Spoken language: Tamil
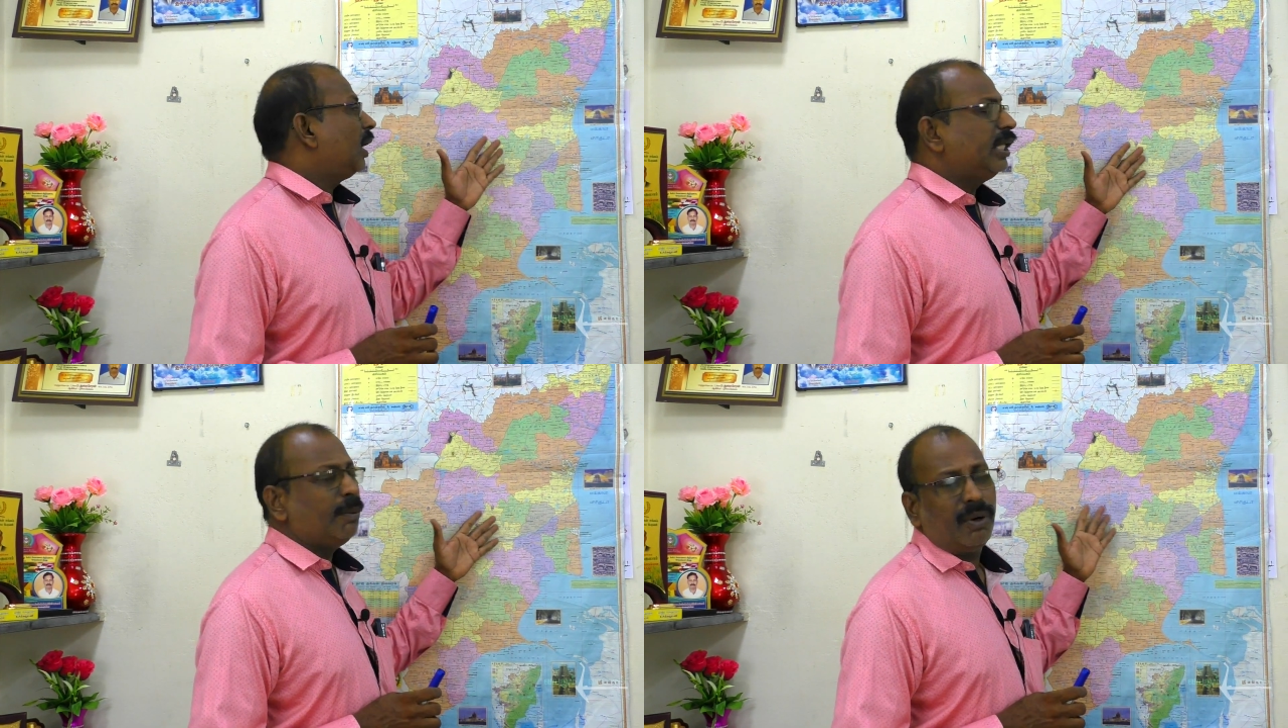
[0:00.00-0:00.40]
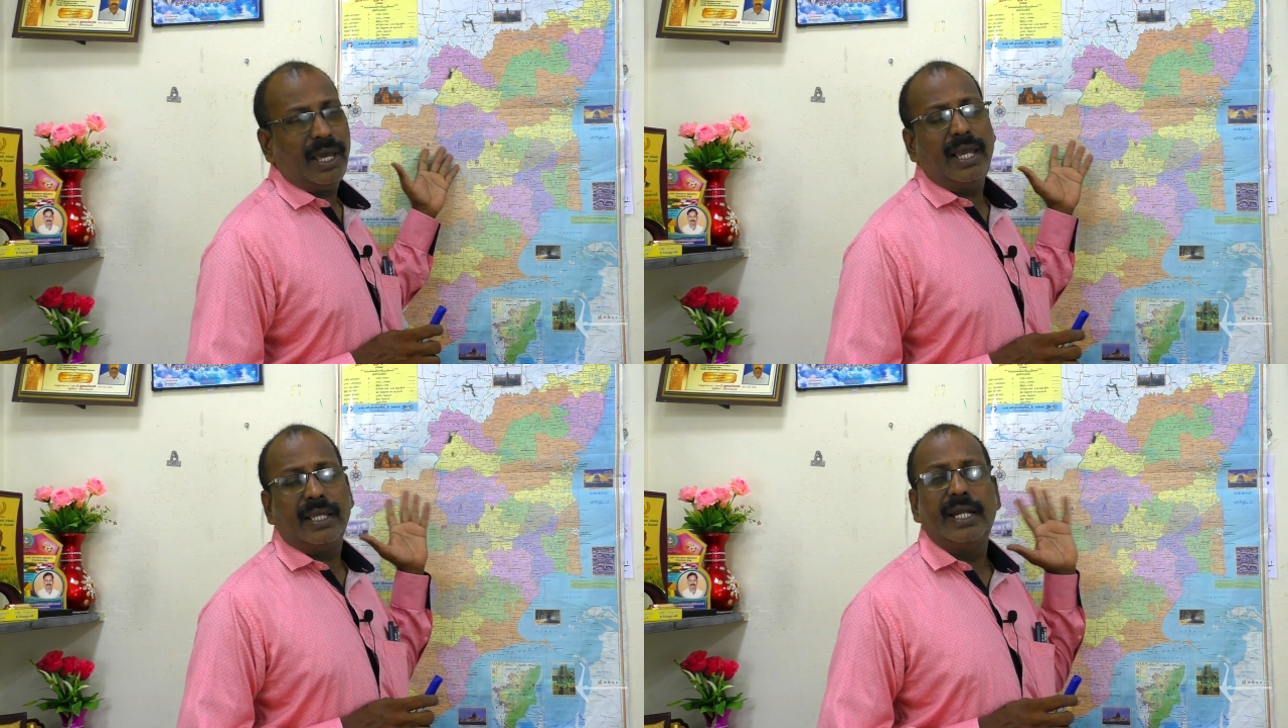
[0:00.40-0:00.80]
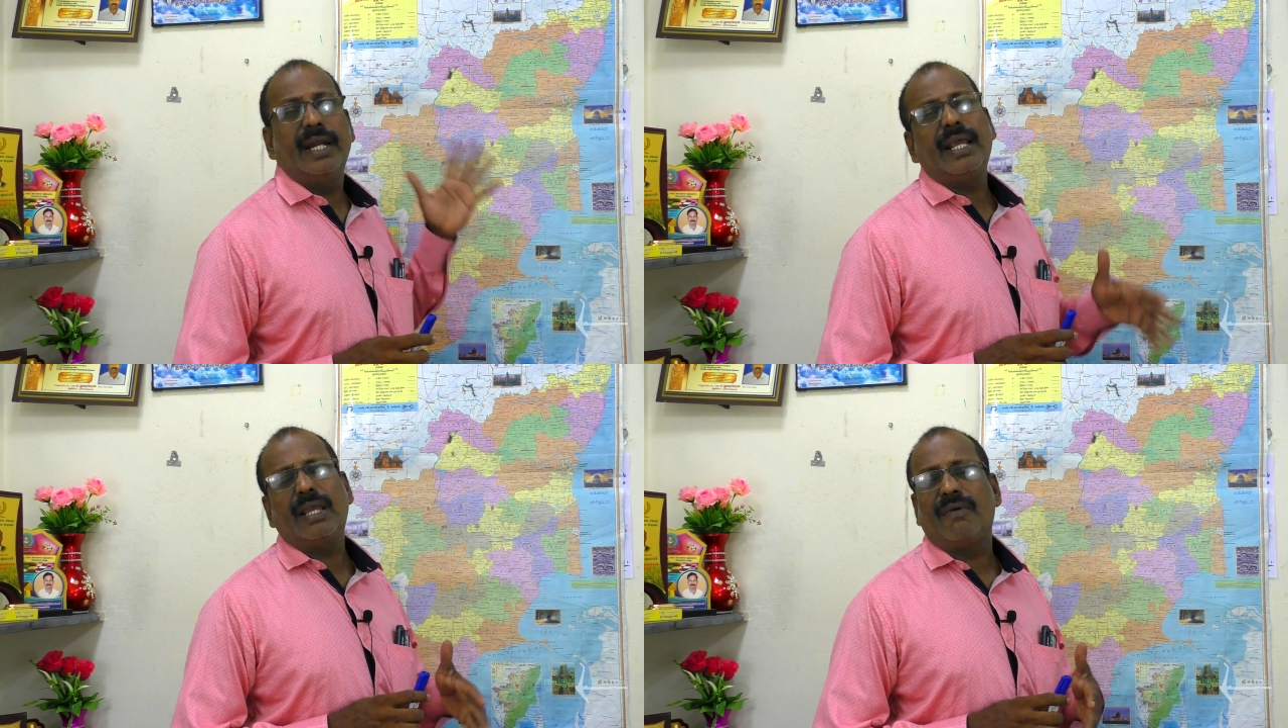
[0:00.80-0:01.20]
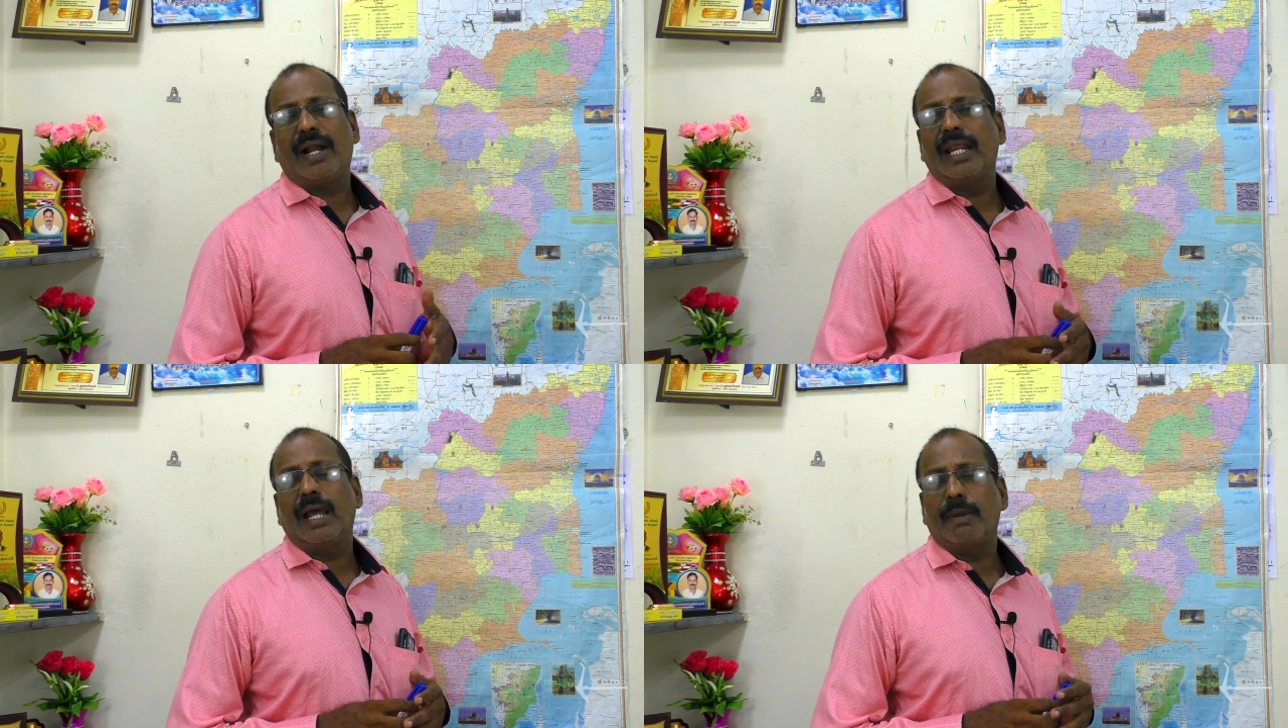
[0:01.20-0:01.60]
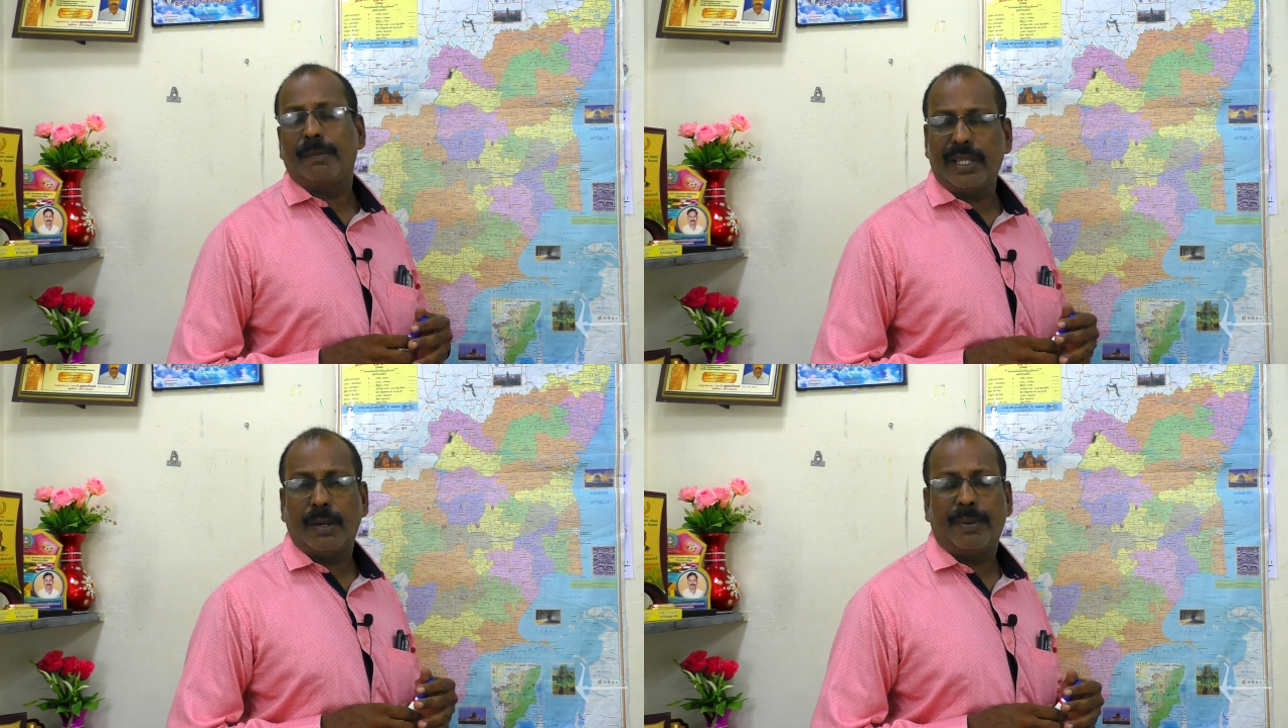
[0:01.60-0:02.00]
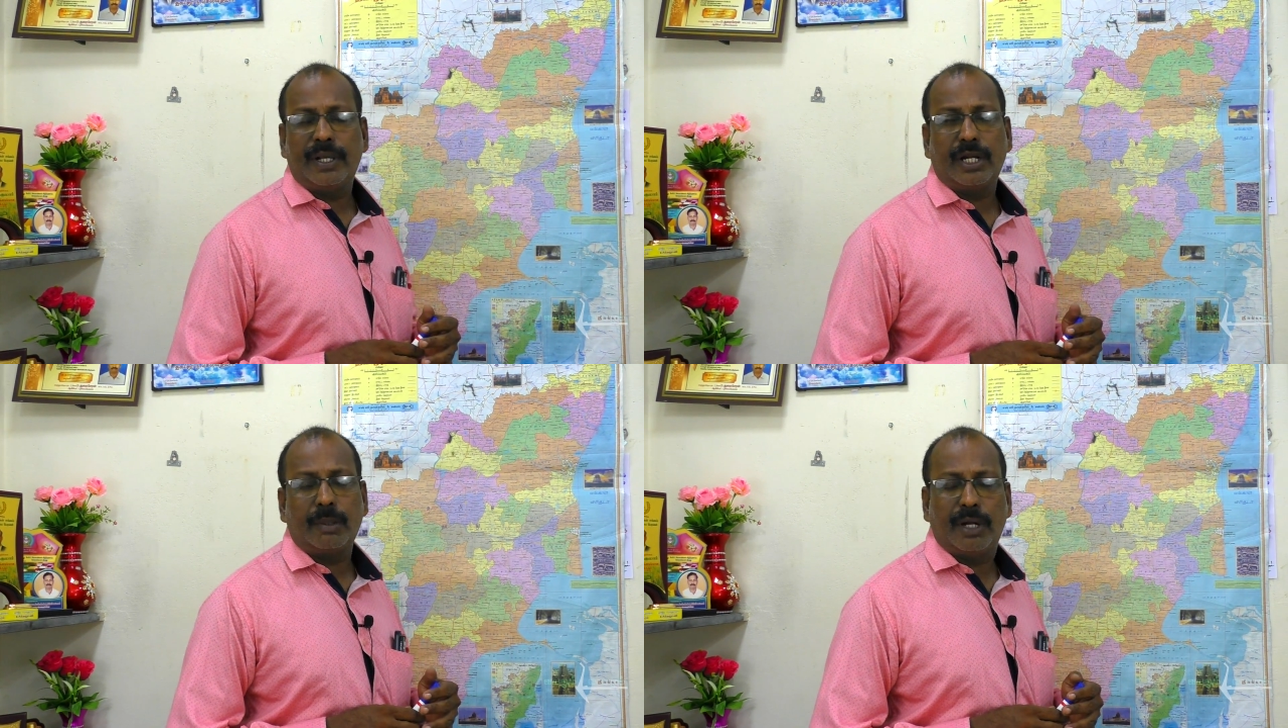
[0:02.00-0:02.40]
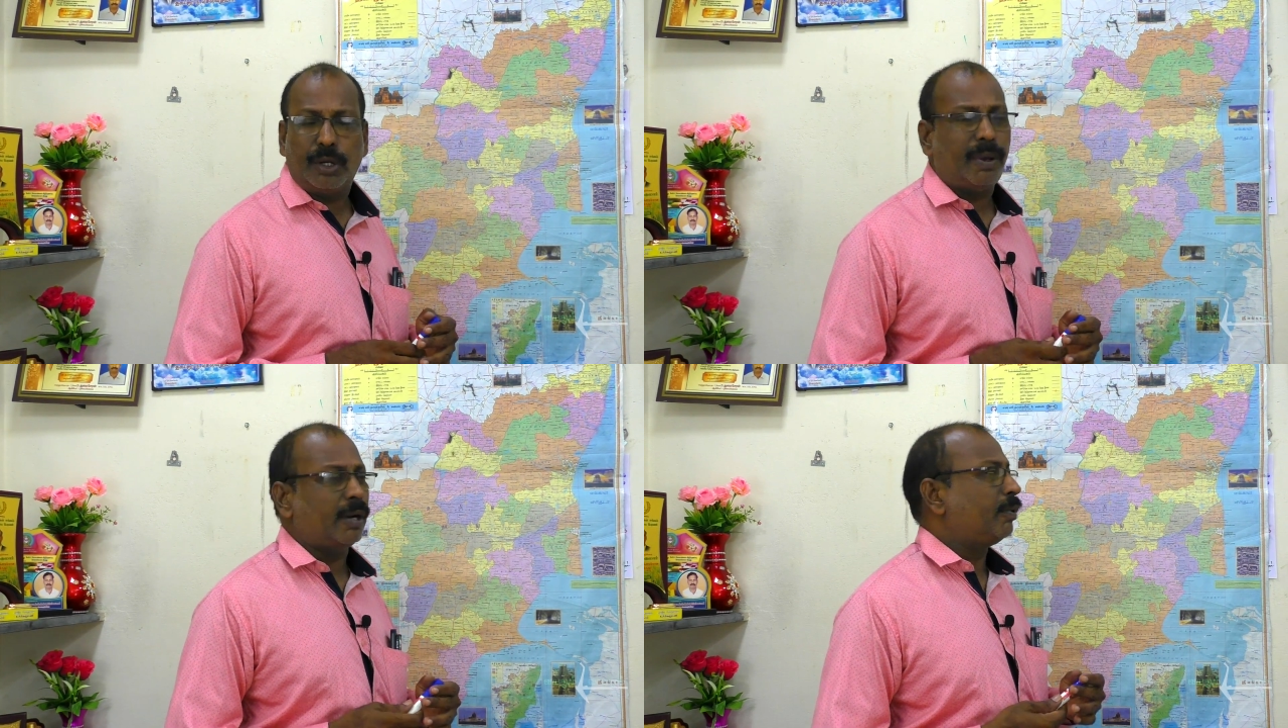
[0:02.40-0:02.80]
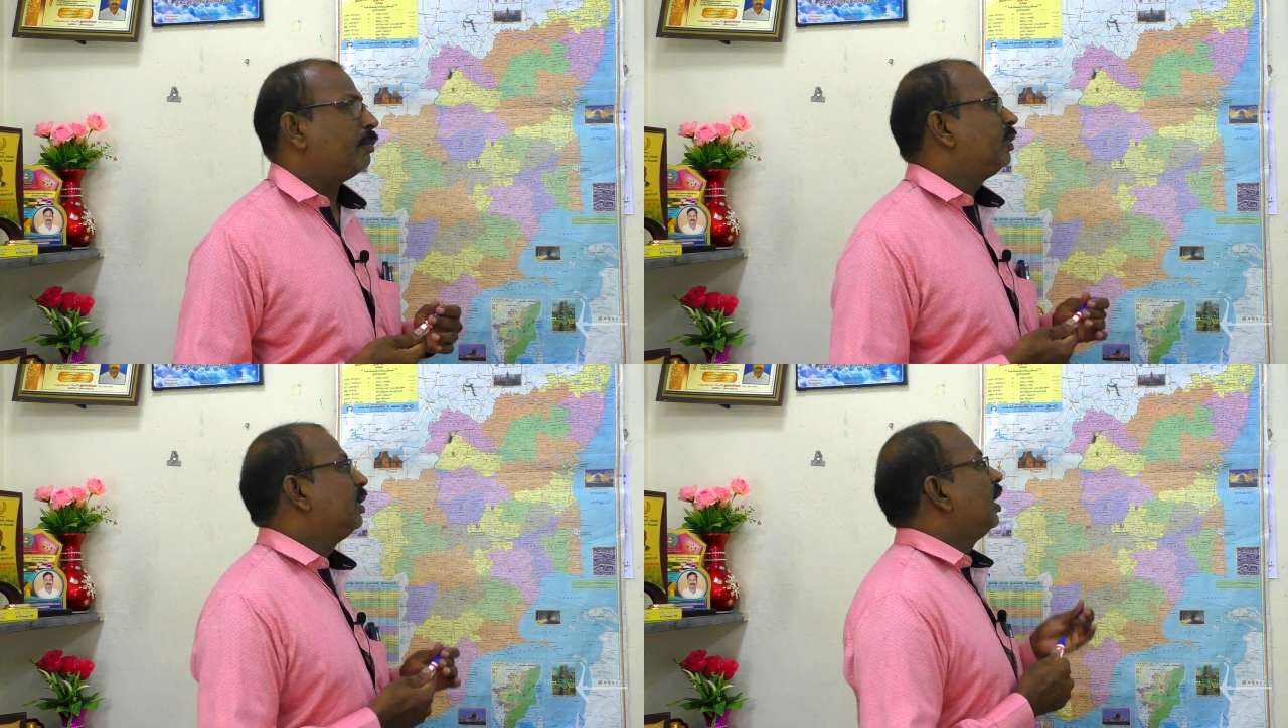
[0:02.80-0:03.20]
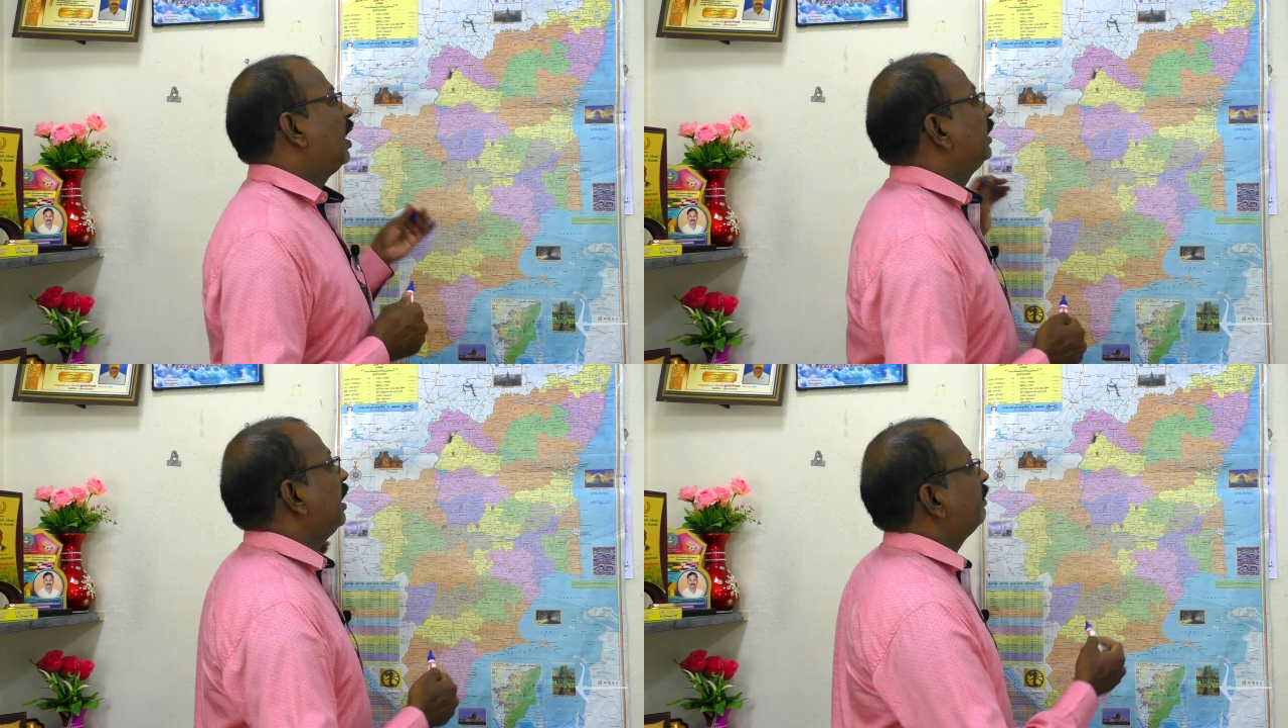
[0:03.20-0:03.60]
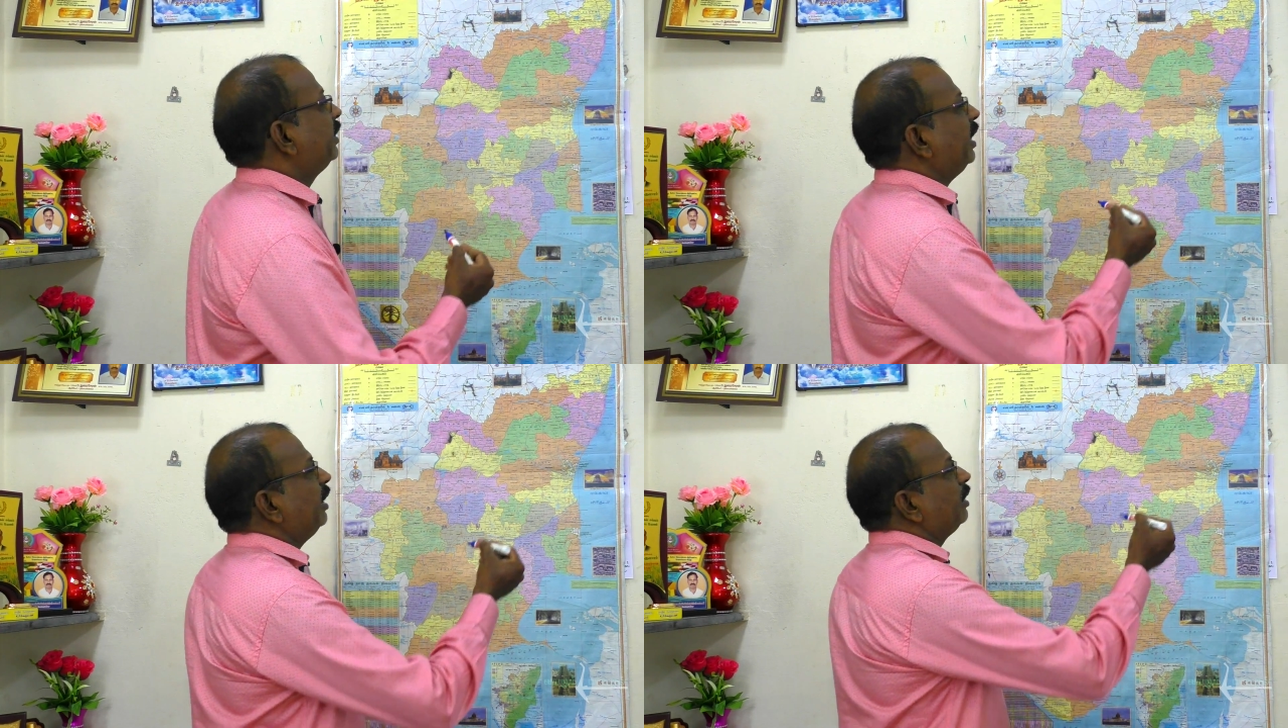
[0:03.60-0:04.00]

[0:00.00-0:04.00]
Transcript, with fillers: அதே போல் இன்றைக்கு வானிலை அமைப்பு எப்படி இருக்கும் என்று பார்ப்போம் அதாவது